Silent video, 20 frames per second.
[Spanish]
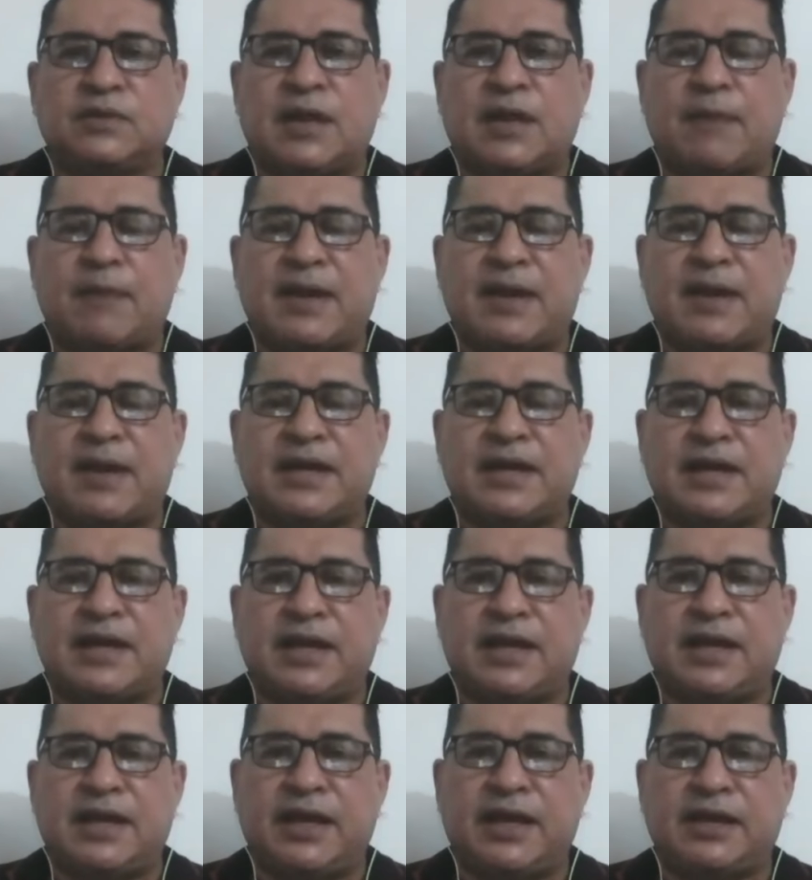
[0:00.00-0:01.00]
la
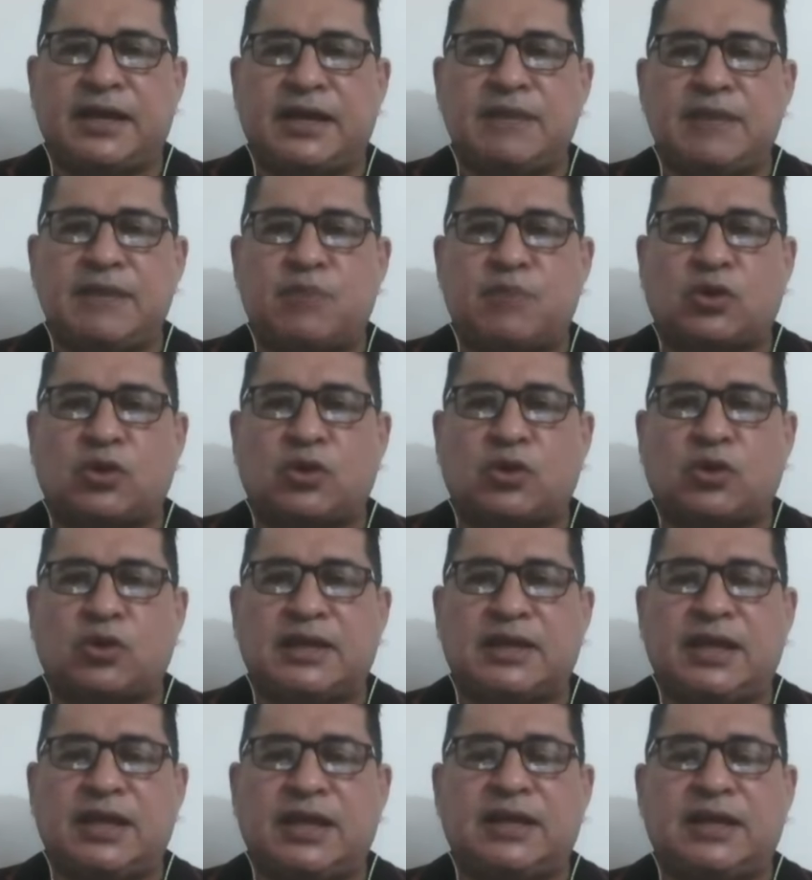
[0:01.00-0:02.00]
página de
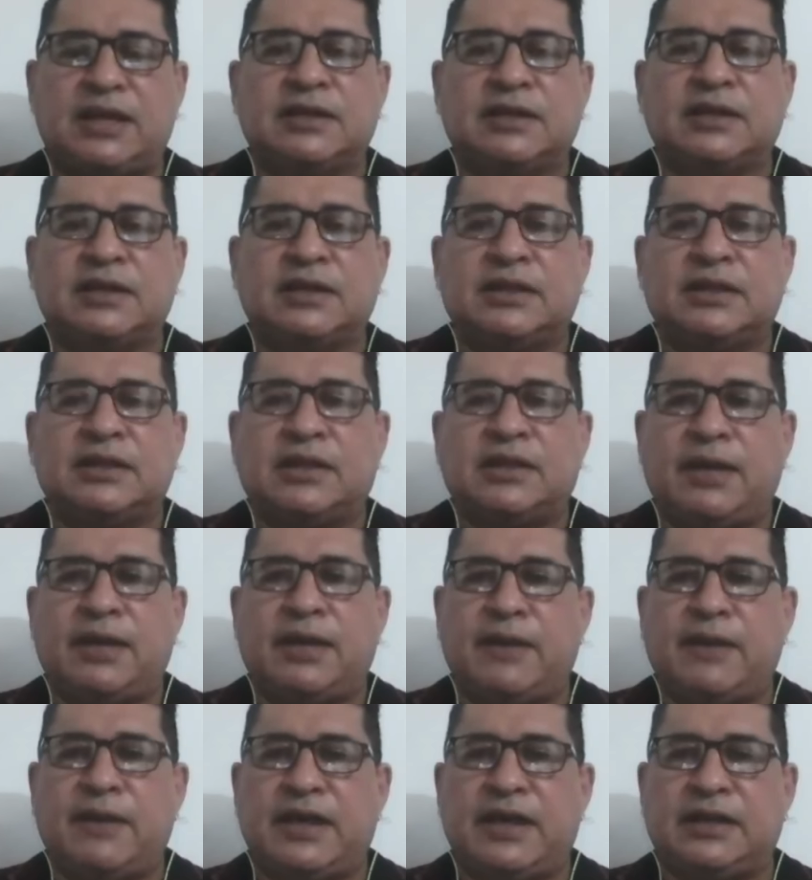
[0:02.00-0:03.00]
Importante
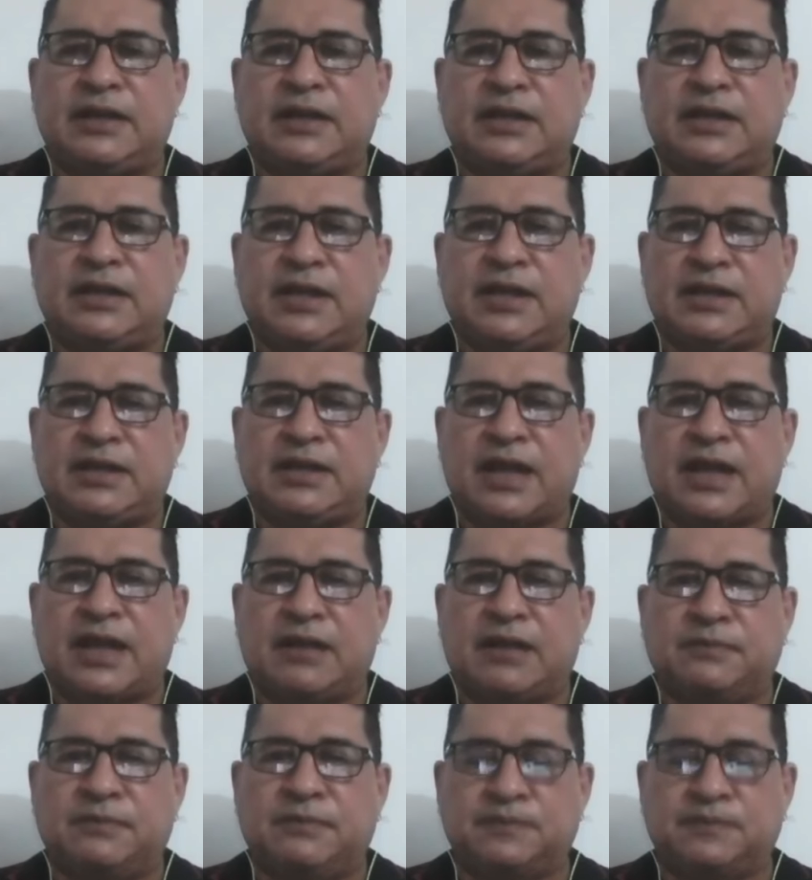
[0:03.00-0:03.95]
TV Digital.